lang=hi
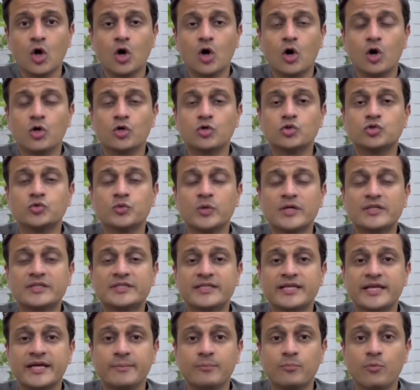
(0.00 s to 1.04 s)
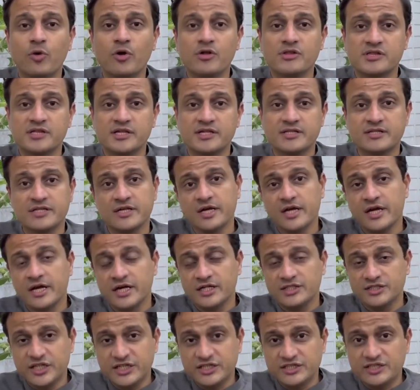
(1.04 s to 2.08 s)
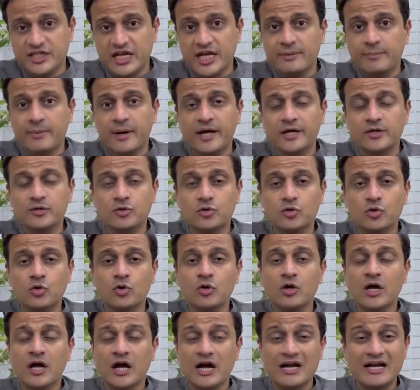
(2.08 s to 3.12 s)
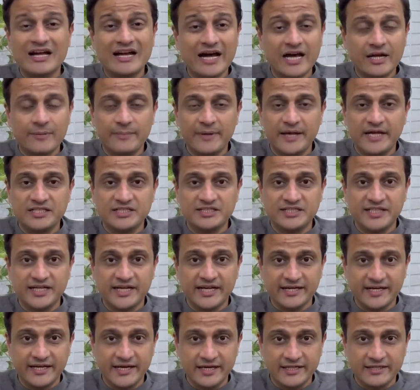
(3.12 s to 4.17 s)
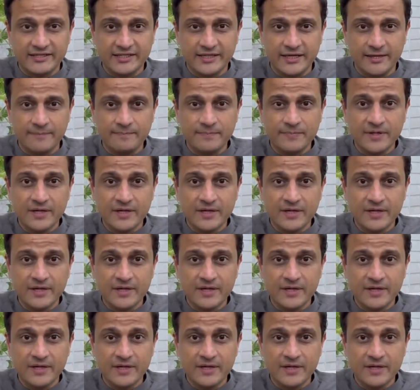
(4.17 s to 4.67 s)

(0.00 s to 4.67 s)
और उस वक्त के मोजिज जज साहिबान को घर भेज दिया गया था